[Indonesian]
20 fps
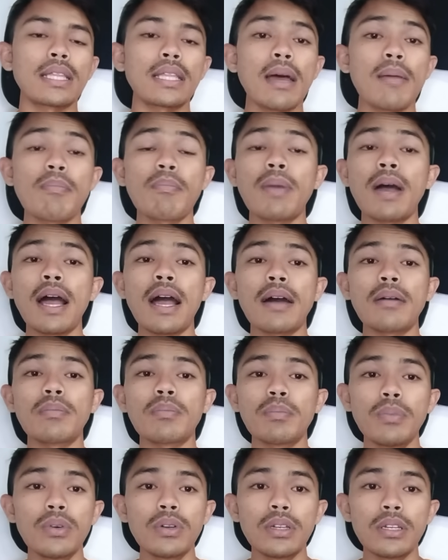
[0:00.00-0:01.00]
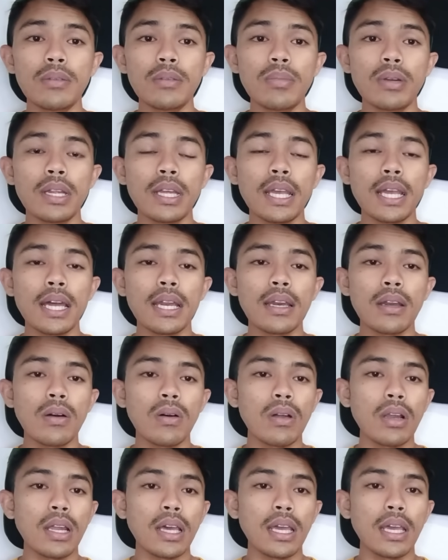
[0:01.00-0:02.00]
tanpa ampun diberikan
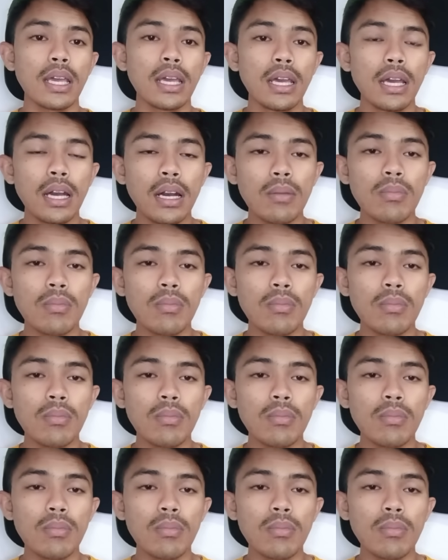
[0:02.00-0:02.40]
oleh